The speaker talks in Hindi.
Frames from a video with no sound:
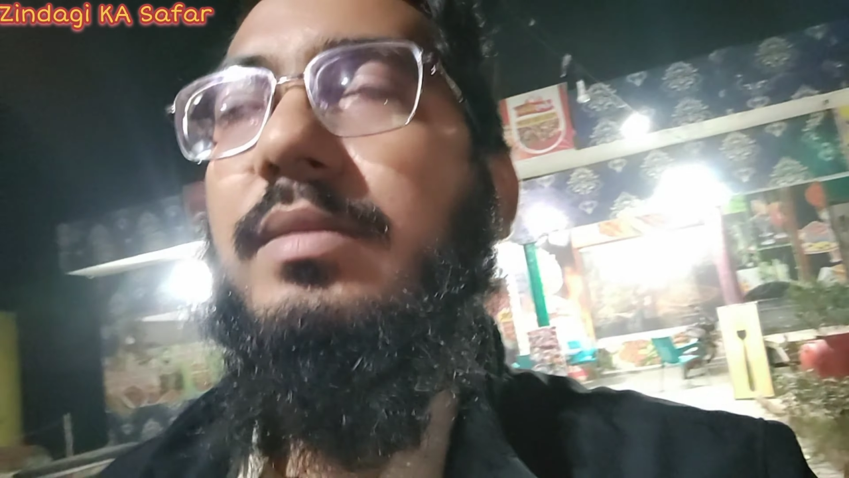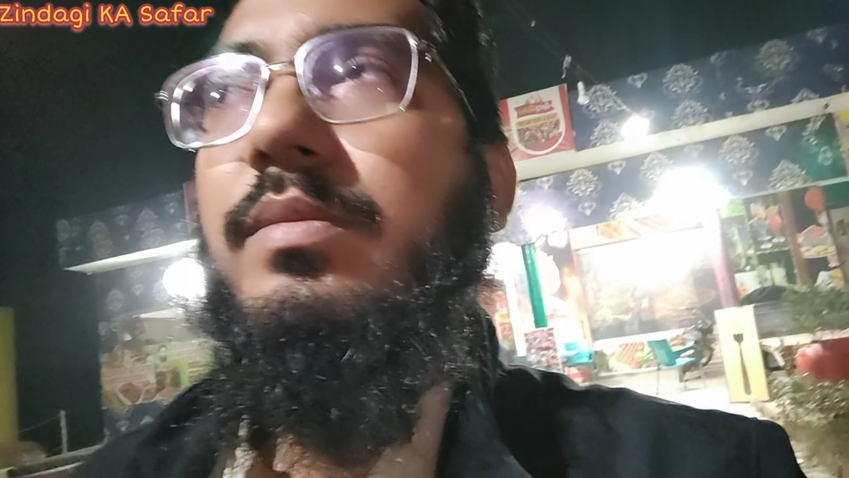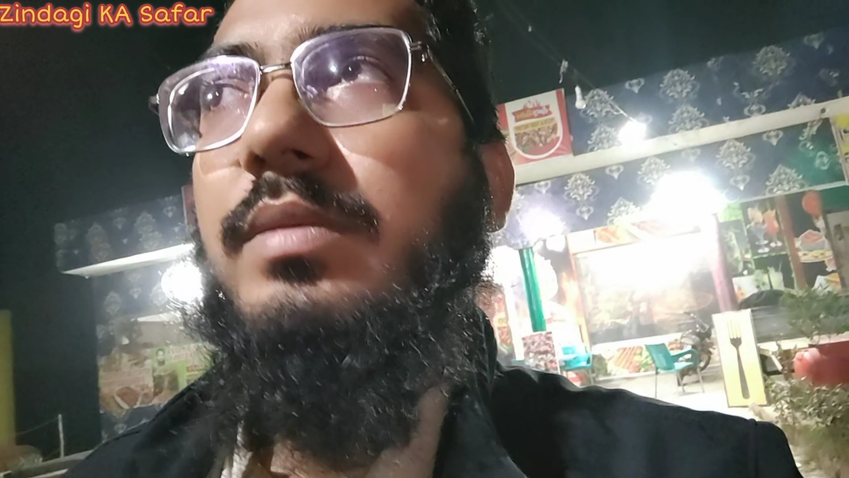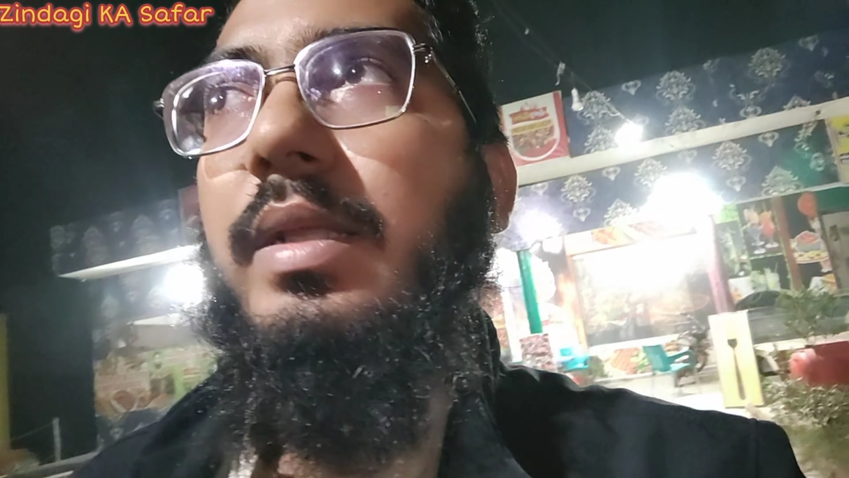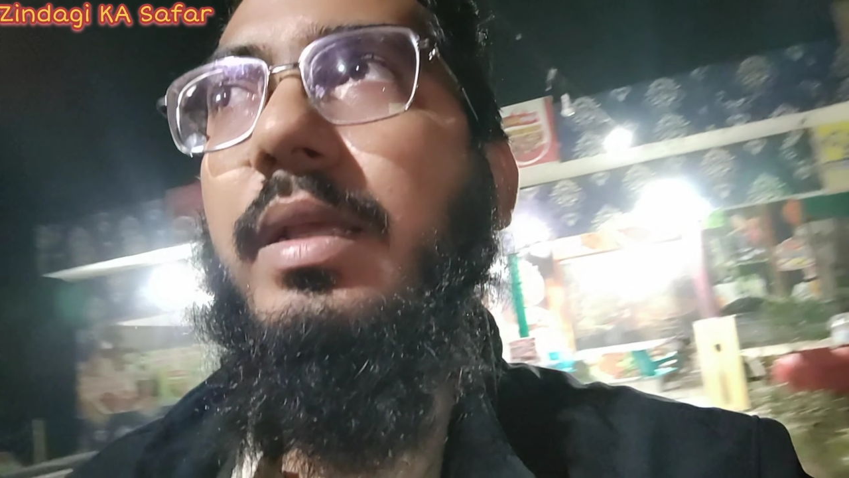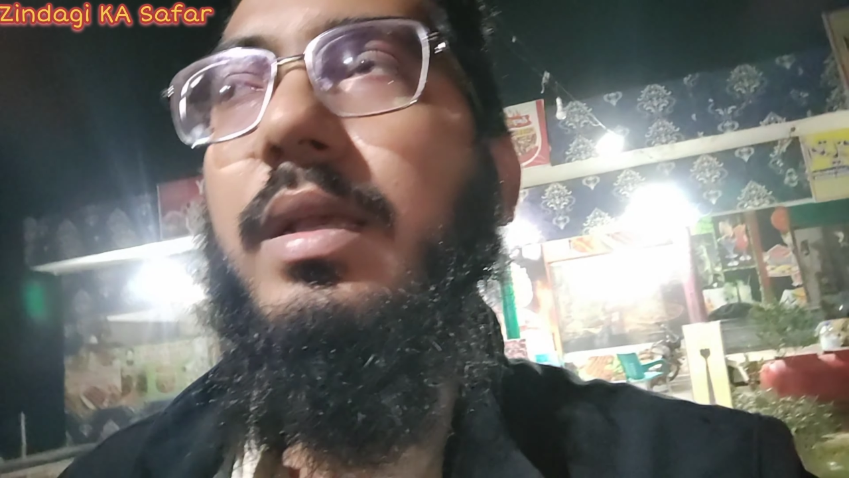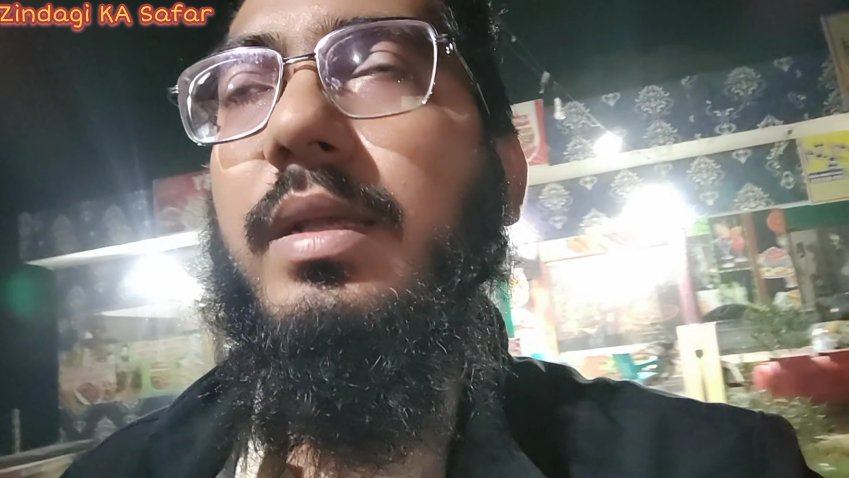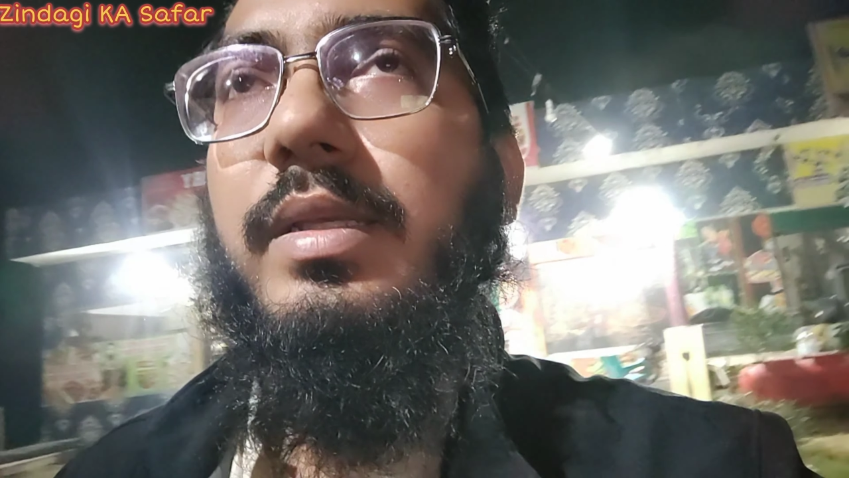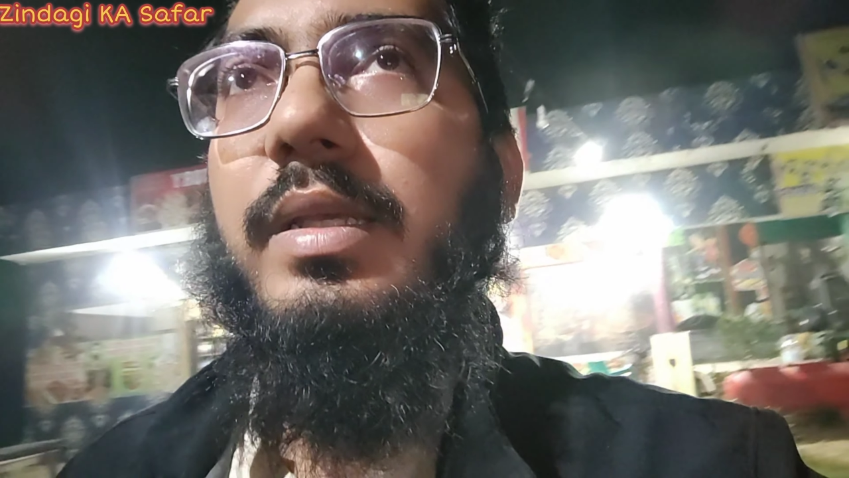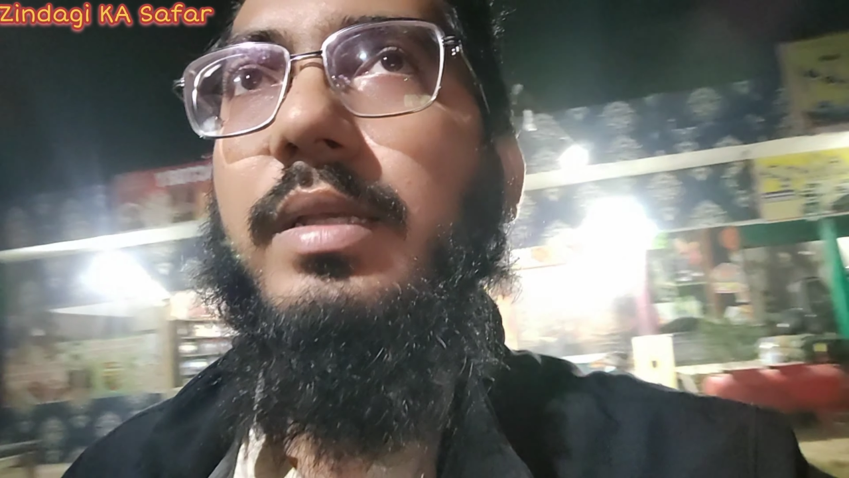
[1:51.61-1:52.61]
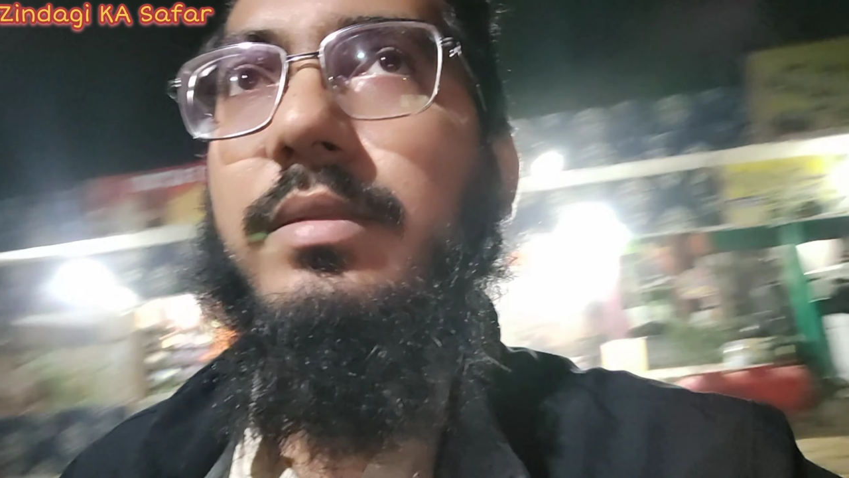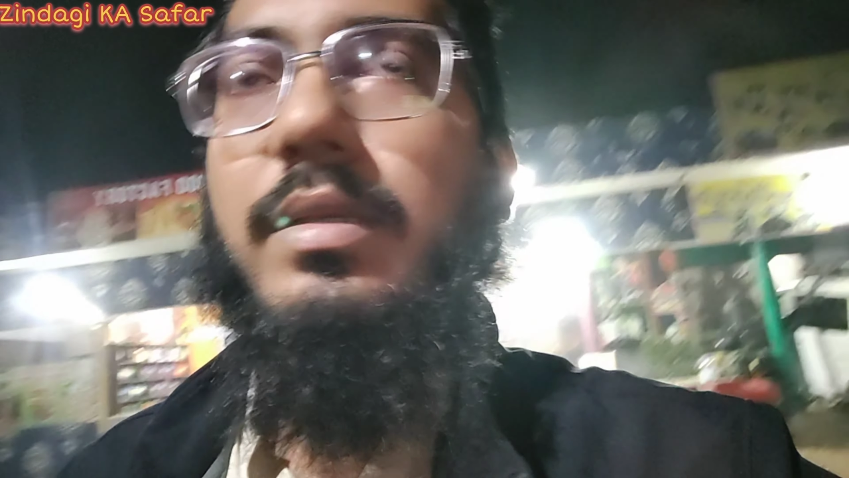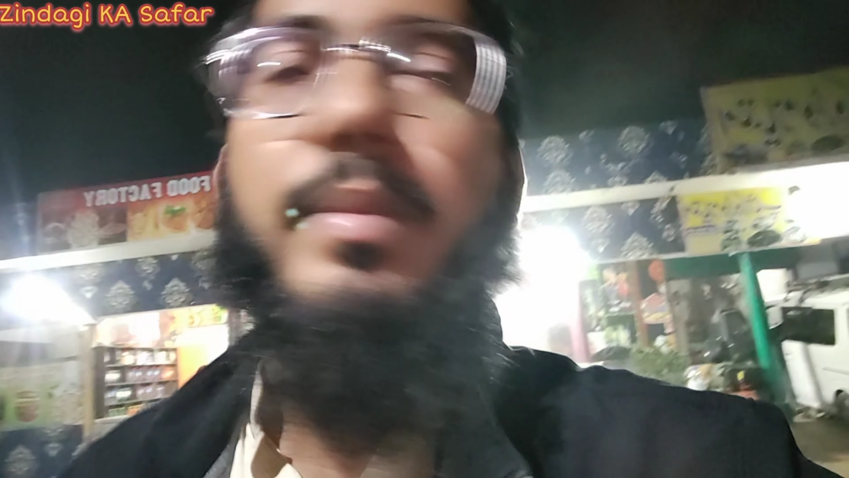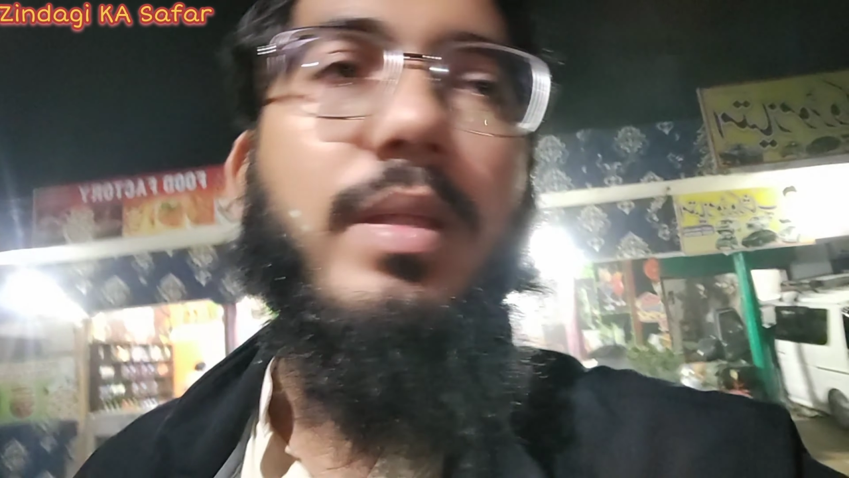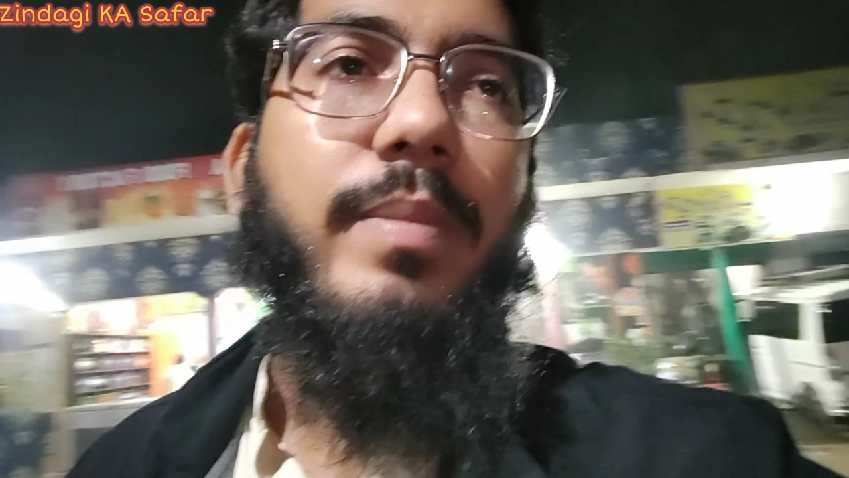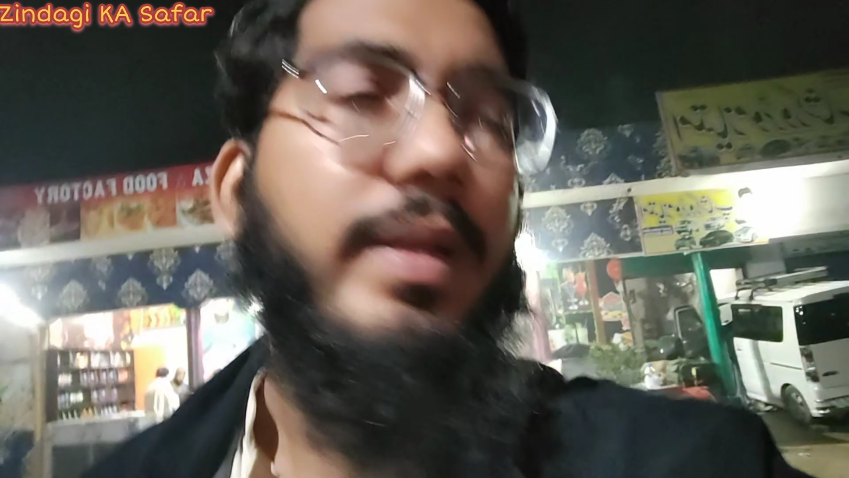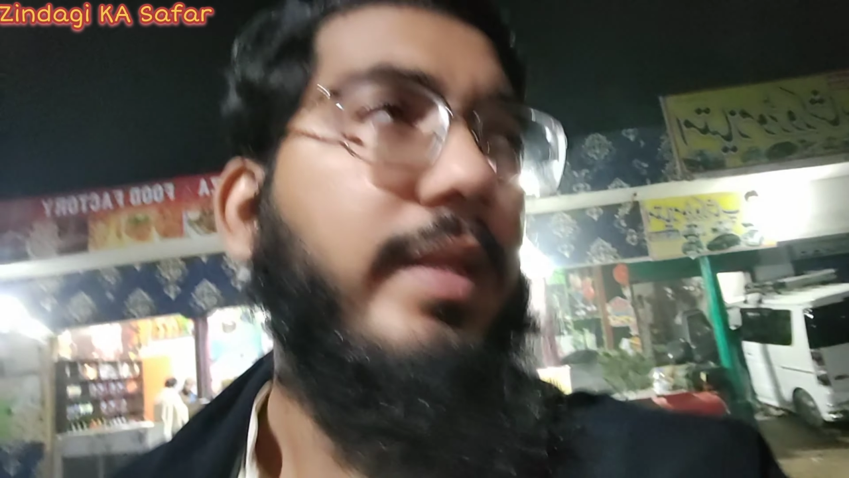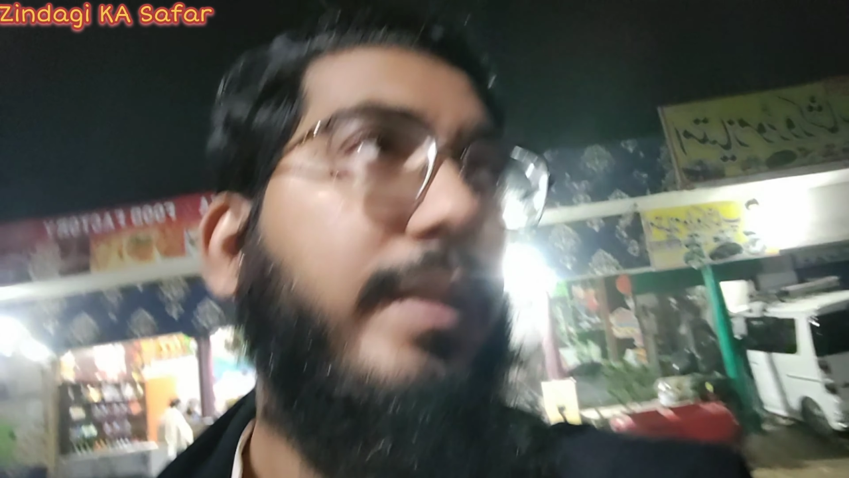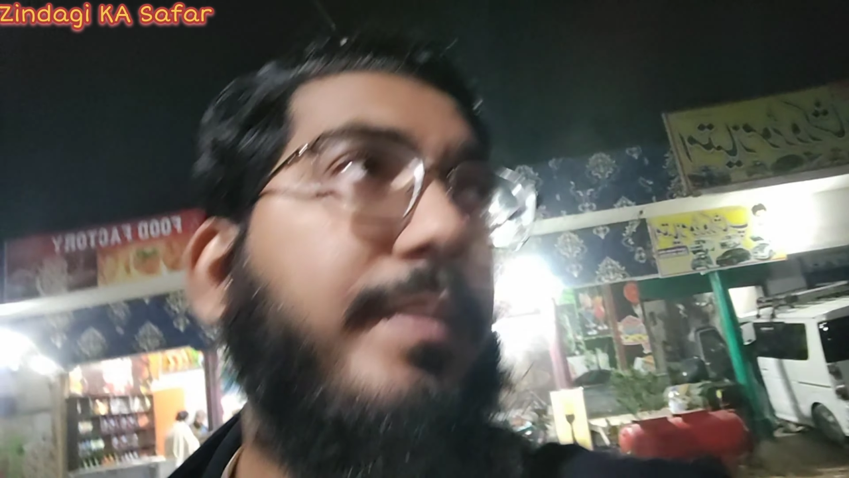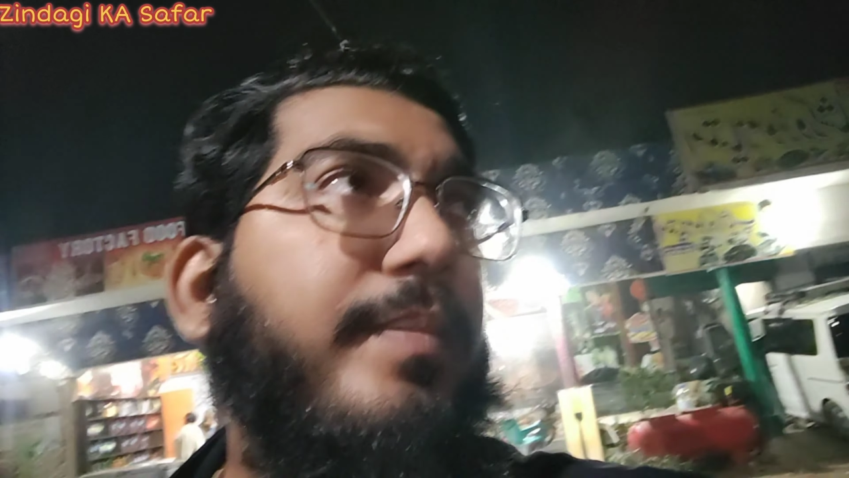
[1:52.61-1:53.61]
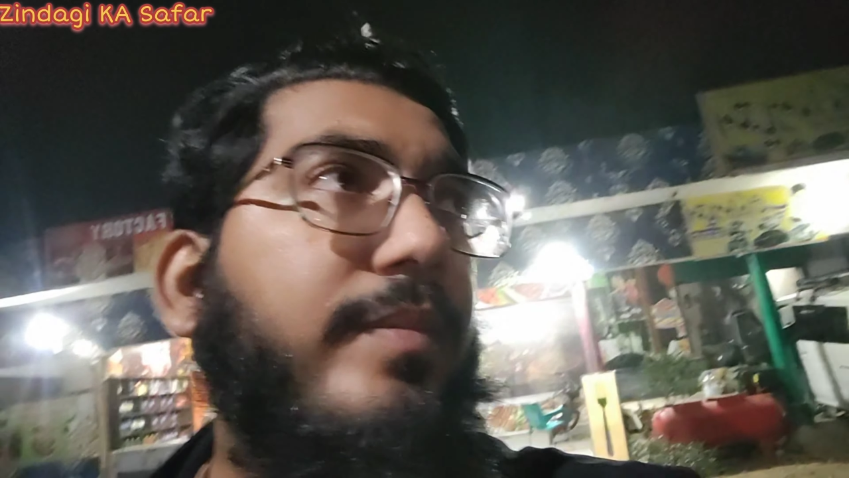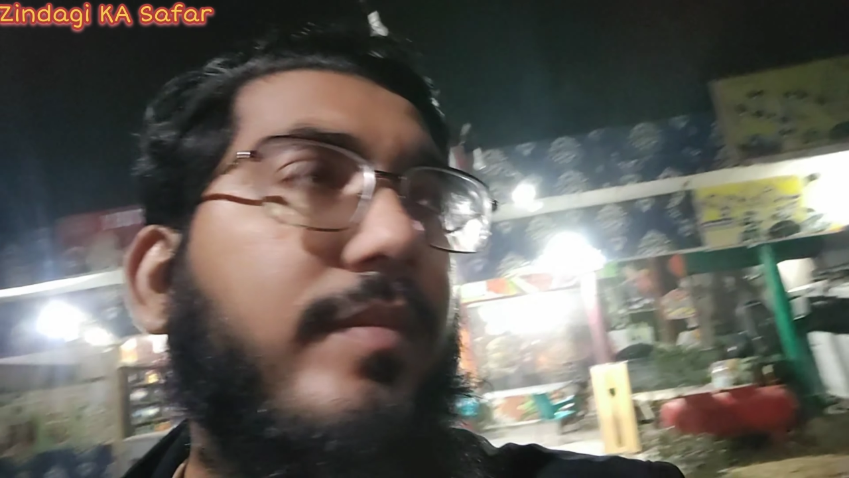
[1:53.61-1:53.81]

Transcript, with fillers: इसने आके इसकी मेहरबानी है